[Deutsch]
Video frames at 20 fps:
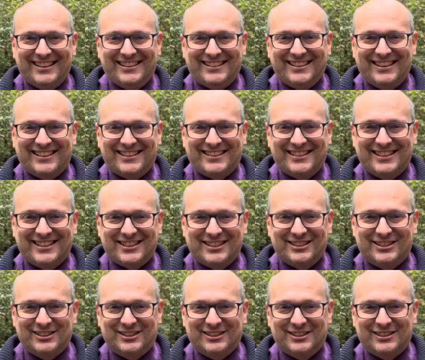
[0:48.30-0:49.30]
Der
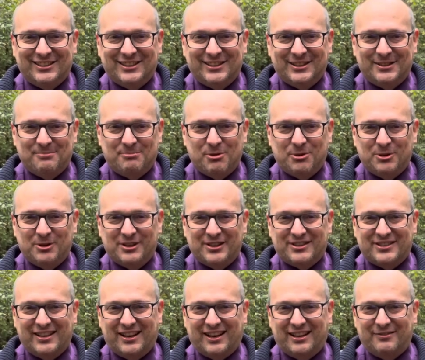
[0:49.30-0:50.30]
Titel
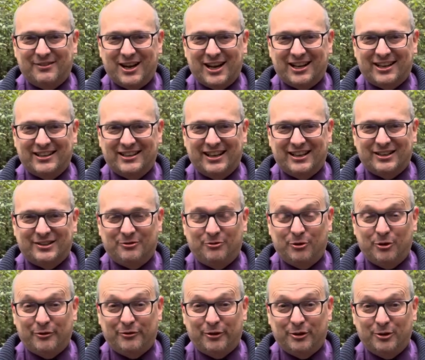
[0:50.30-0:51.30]
Bündnis Sarah Wagenknecht
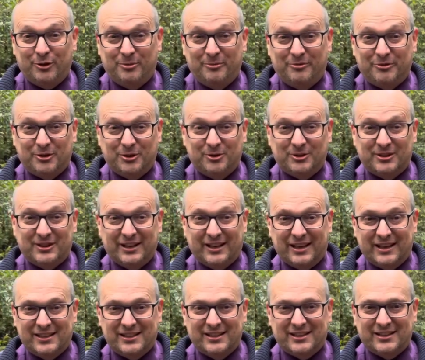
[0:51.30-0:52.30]
für Vernunft und
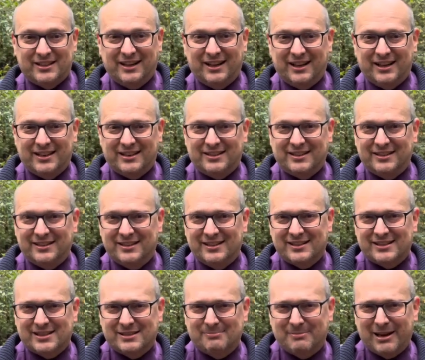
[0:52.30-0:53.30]
Gerechtigkeit
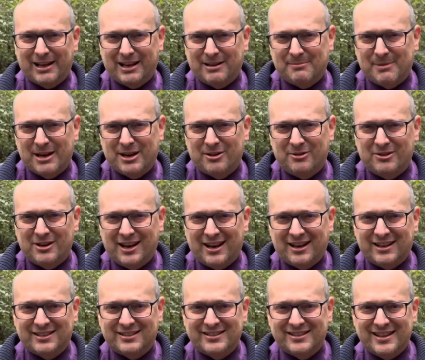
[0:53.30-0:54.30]
ist meiner Meinung
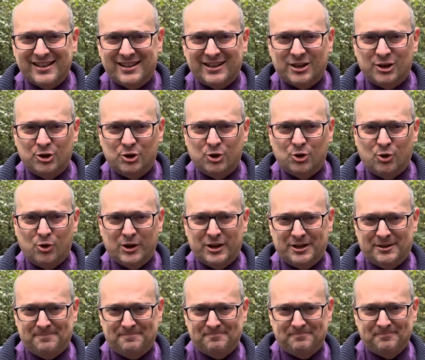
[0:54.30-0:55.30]
nach sehr
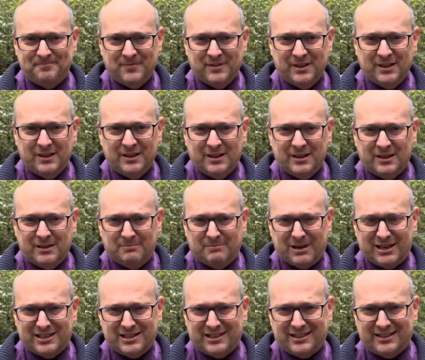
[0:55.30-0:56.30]
gelungen.
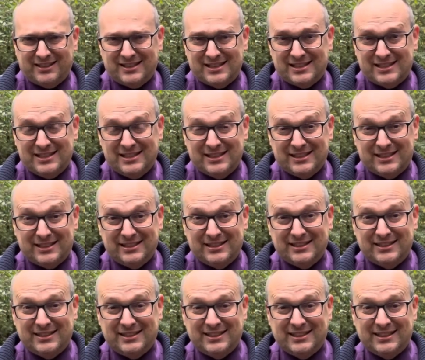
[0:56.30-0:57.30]
Manche
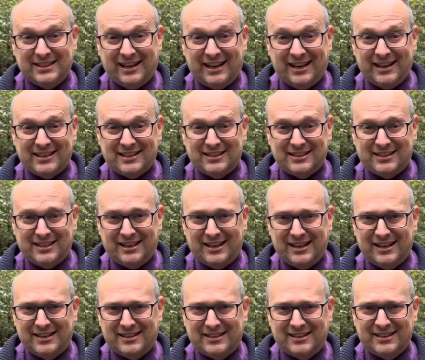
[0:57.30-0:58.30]
kritisieren die
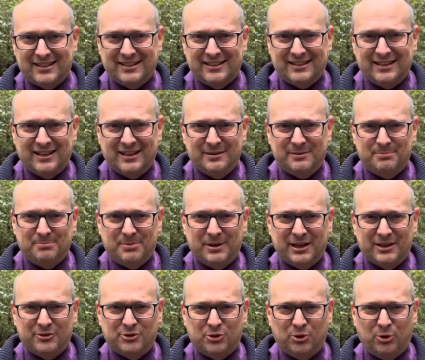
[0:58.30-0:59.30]
Eitelkeit, den
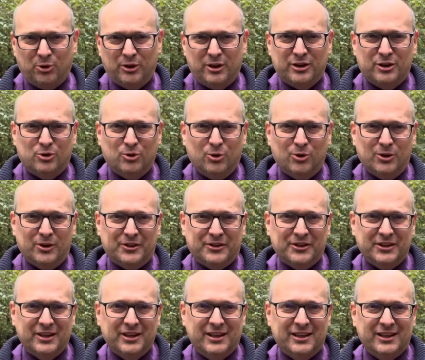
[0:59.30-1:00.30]

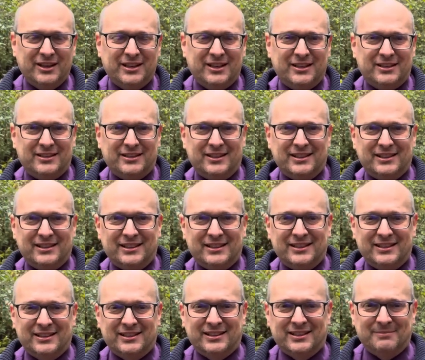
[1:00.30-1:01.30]
Personenkult, der
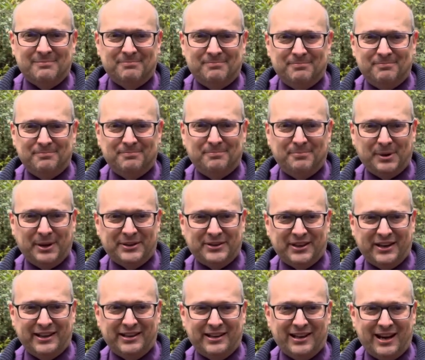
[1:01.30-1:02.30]
in dem
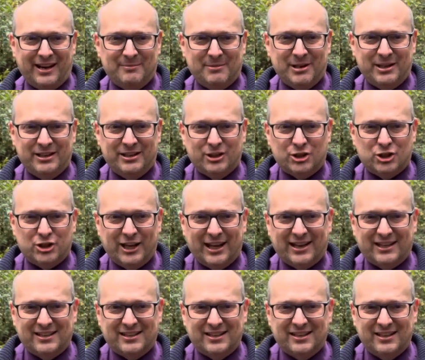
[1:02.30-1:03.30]
Parteinamen
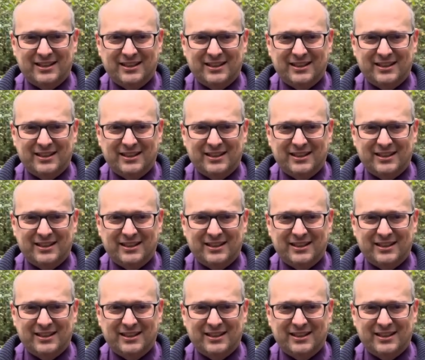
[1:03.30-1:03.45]
steckt.